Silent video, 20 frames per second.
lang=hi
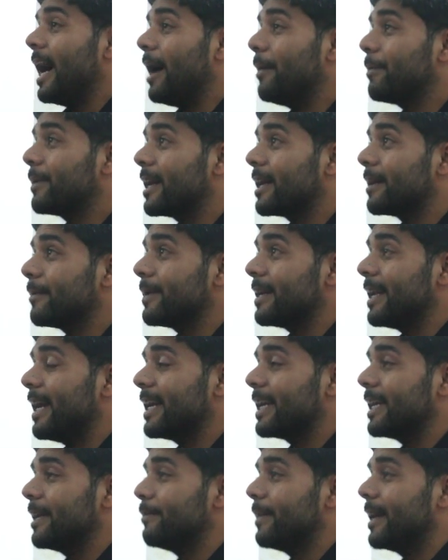अब
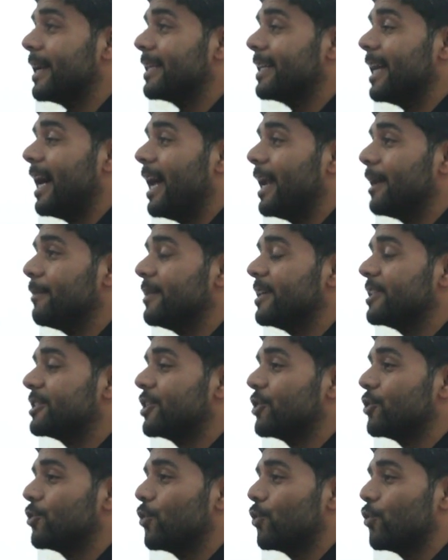करबला के मैदान में
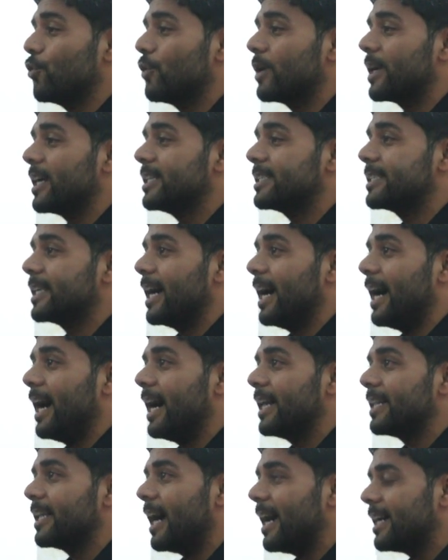जिन लोगों का
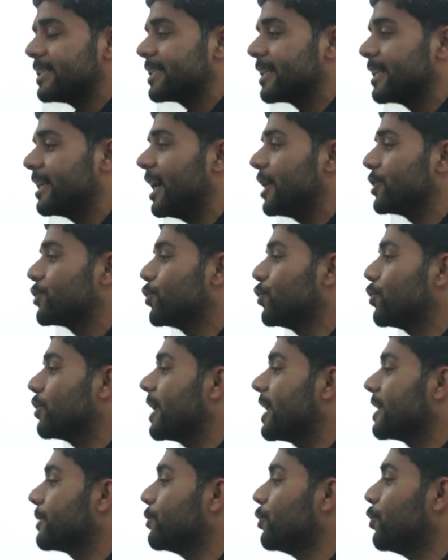जिहाद असर आशूर
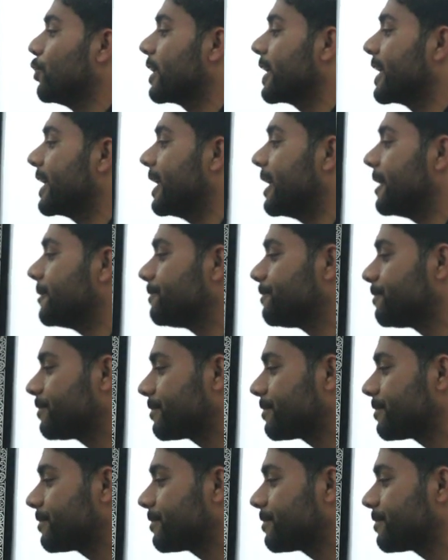ख़त्म हो गया